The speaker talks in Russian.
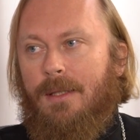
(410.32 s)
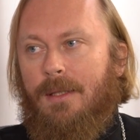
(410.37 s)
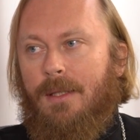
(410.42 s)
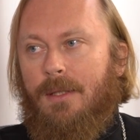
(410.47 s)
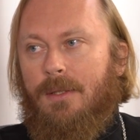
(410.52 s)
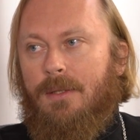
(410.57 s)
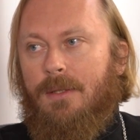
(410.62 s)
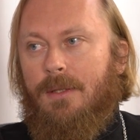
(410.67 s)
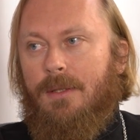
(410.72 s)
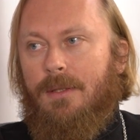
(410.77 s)

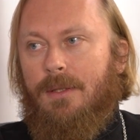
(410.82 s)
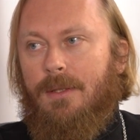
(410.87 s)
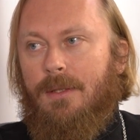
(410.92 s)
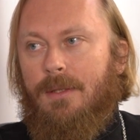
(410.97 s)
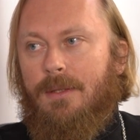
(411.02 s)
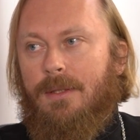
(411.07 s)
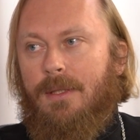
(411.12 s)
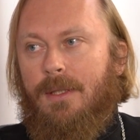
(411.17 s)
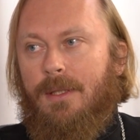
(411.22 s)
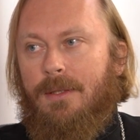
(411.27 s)
наш,
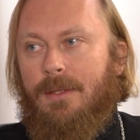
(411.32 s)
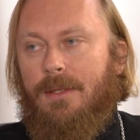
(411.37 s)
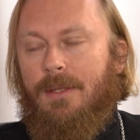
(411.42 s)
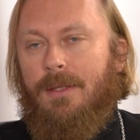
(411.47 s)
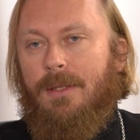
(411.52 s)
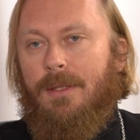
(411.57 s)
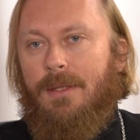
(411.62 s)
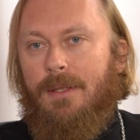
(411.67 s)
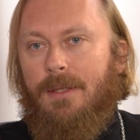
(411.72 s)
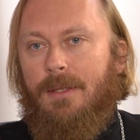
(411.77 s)
так
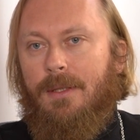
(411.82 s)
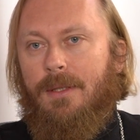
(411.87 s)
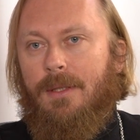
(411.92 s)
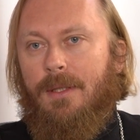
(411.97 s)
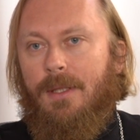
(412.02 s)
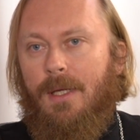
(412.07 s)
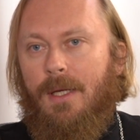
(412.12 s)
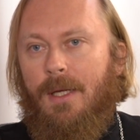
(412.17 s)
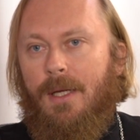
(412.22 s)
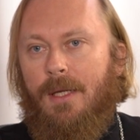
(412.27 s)
сказать,
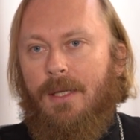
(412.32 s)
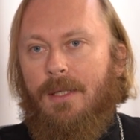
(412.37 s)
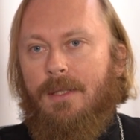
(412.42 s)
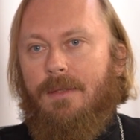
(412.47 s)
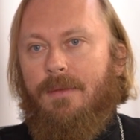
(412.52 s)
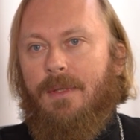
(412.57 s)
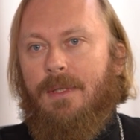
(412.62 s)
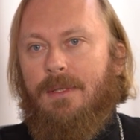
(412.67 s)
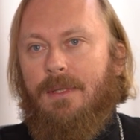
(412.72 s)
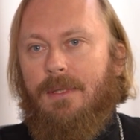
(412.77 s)

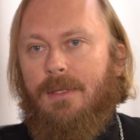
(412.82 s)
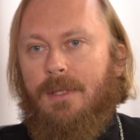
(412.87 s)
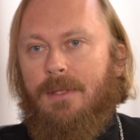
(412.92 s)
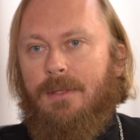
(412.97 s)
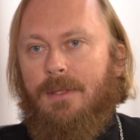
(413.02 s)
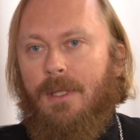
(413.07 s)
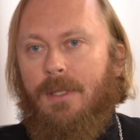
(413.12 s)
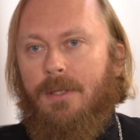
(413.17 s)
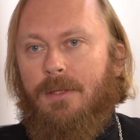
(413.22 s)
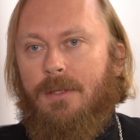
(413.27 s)
известный
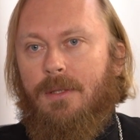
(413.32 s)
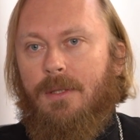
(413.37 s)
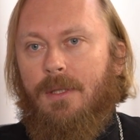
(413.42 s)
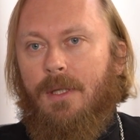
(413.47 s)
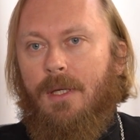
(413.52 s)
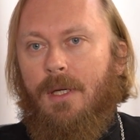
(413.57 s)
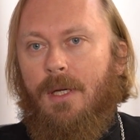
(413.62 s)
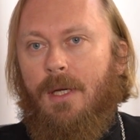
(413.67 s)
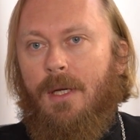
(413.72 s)
достаточно.